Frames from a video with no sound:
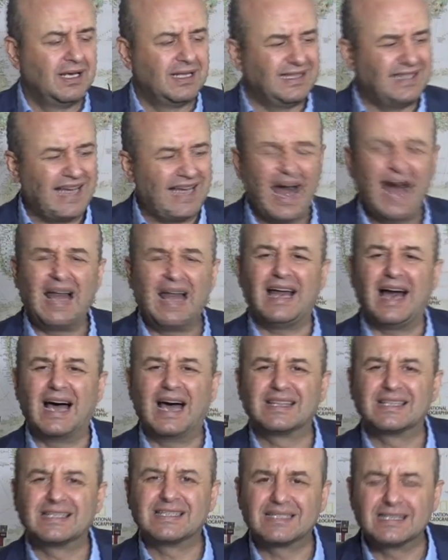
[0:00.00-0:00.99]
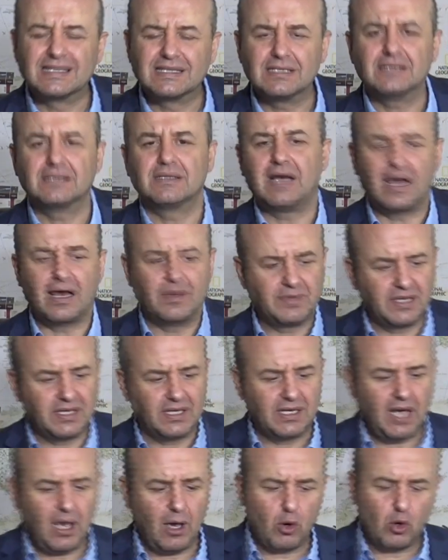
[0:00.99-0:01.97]
Nihal Atsız'ın
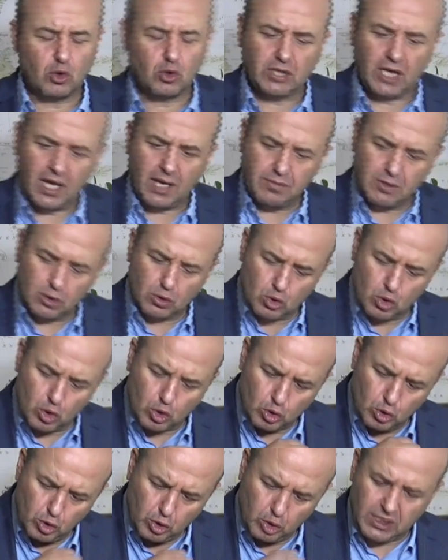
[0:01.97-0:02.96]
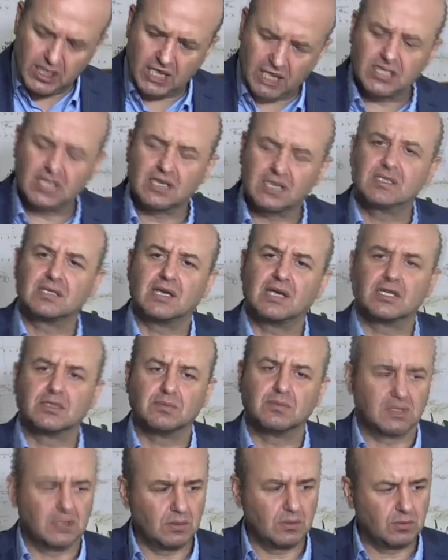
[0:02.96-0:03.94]
tabiriyle ortaya bir Türklük dehşeti
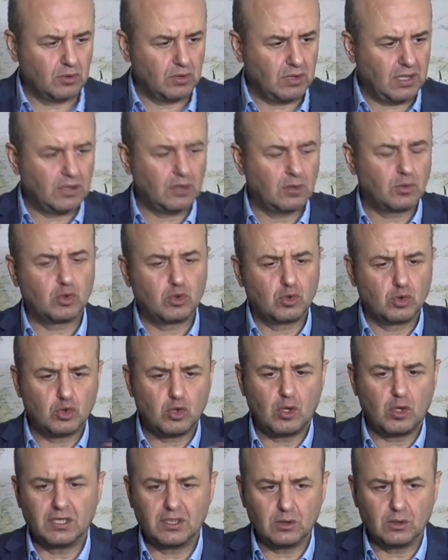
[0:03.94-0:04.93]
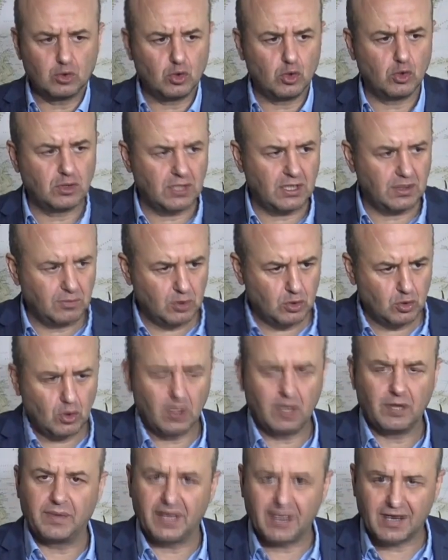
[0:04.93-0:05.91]
saçmıştı. Bugün Atatürk'ün söylediği sözleri biz
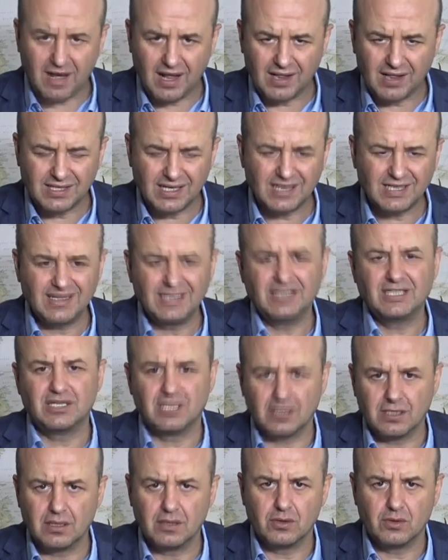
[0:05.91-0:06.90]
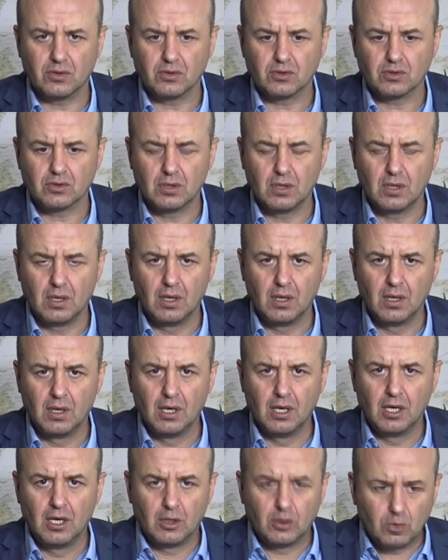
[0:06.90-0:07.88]
söylemeye kalksak linç ediliyoruz.
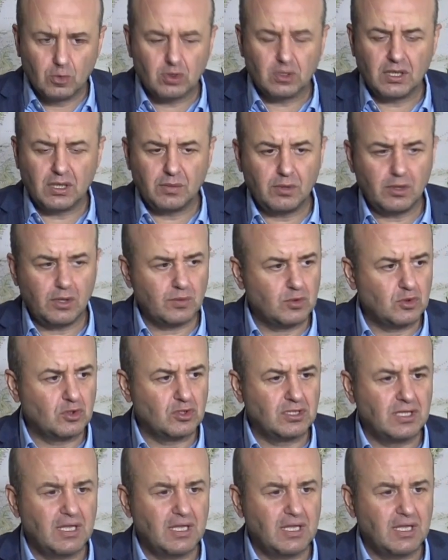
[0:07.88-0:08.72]
Düşünebiliyor musunuz?